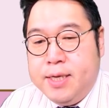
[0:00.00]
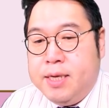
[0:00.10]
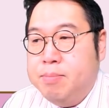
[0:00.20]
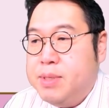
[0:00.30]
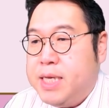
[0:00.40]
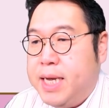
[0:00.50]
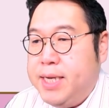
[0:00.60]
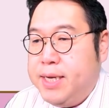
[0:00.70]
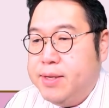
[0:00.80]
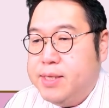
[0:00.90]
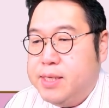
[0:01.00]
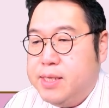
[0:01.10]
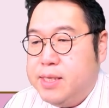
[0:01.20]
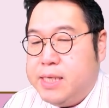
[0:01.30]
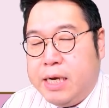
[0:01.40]
김세연
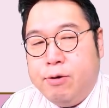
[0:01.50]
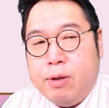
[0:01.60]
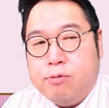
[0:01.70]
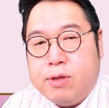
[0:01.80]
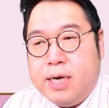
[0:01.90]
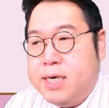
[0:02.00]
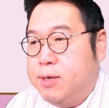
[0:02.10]
자유한국당